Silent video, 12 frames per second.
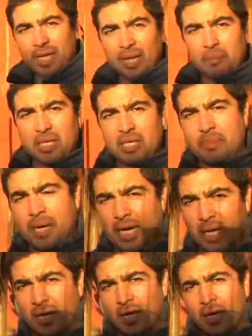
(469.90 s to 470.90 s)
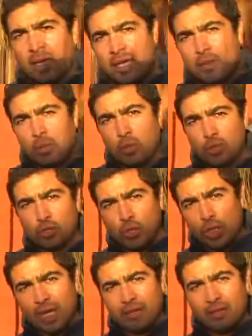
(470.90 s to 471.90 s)
de las principales
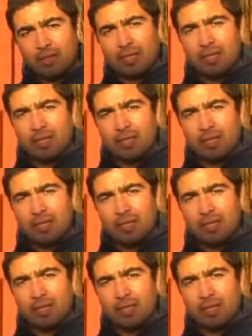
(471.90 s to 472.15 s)
impulsoras de